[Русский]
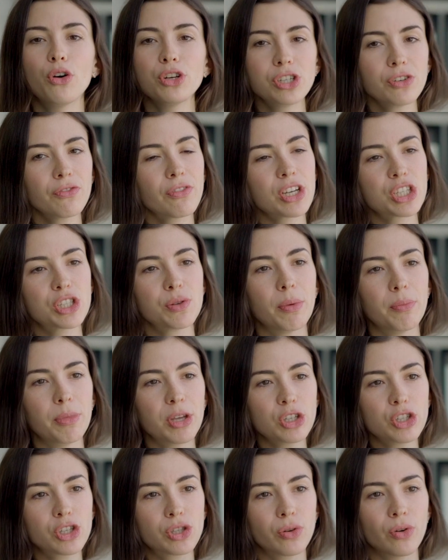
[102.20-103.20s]
Очень важный
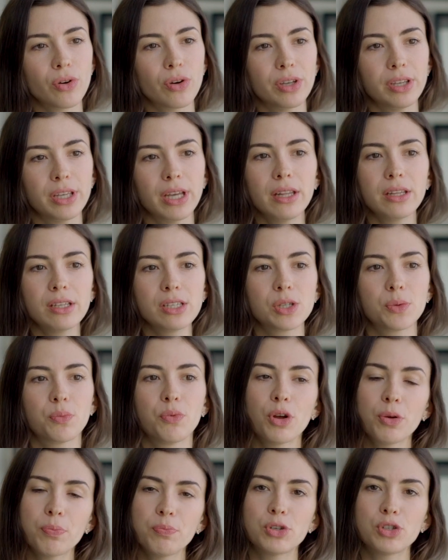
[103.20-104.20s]
момент, что я до сих
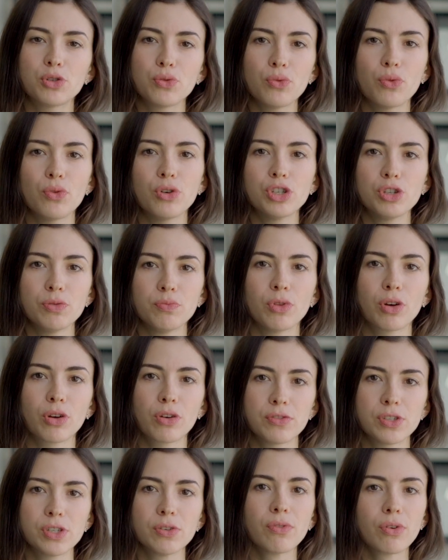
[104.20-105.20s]
пор пишу очень
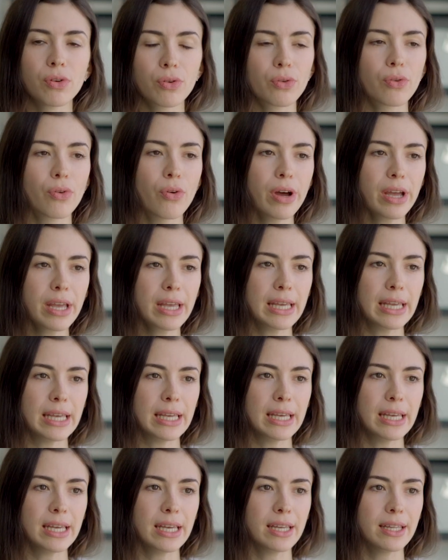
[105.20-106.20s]
много всего рукой,
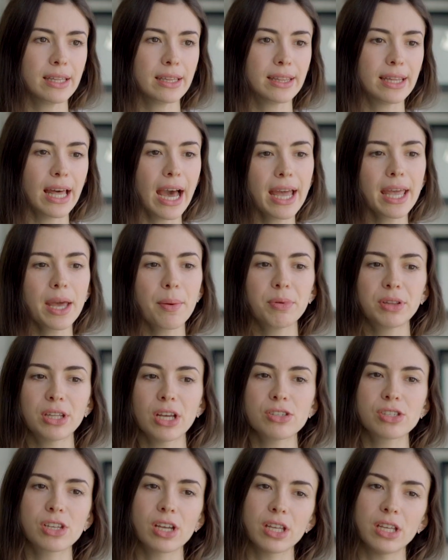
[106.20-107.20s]
и да, я
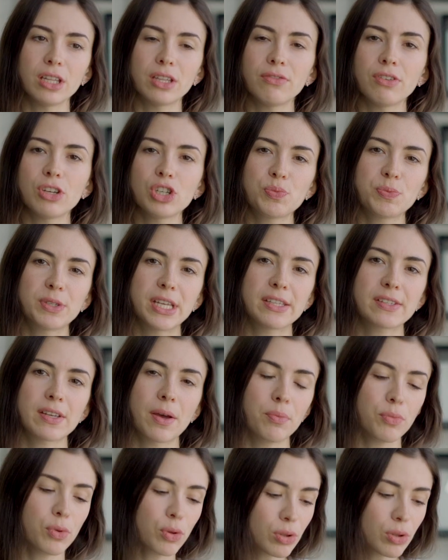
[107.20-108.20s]
пытаюсь какие-то вещи писать компьютером,